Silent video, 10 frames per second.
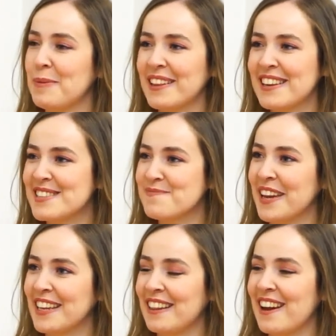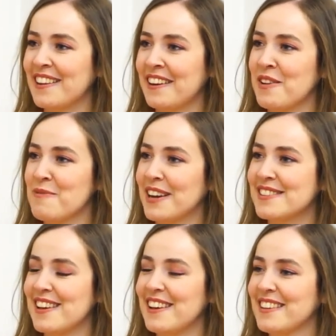Bebekler için peki neler yer
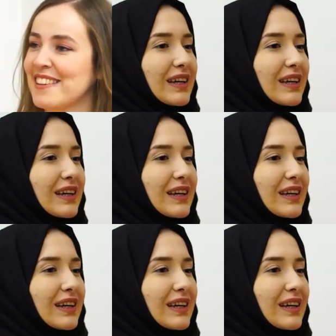almakta?